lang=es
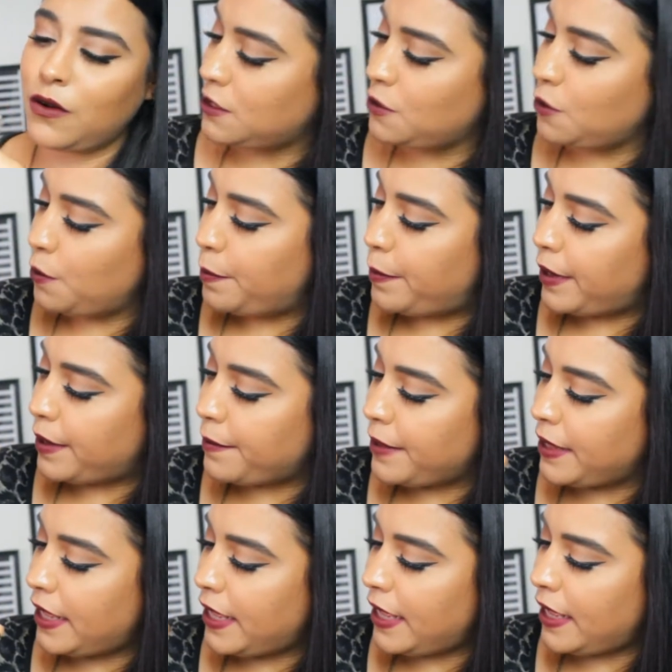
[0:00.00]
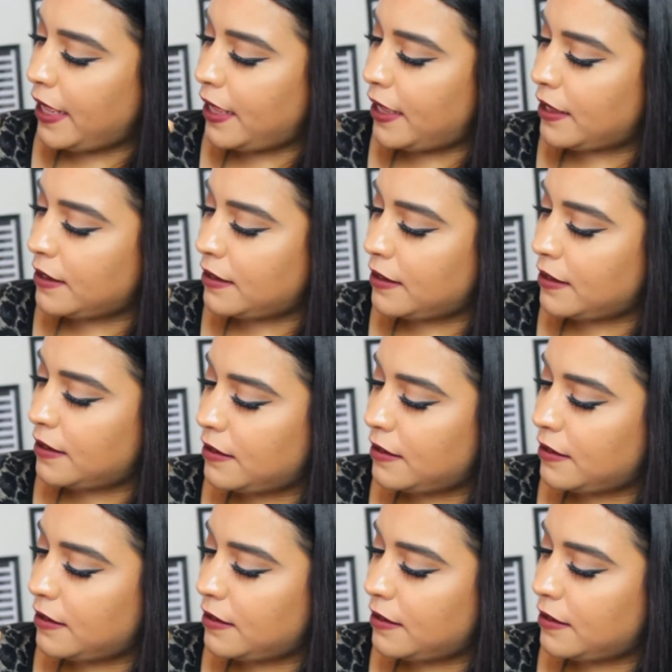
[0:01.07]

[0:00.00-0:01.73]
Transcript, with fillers: súper bien.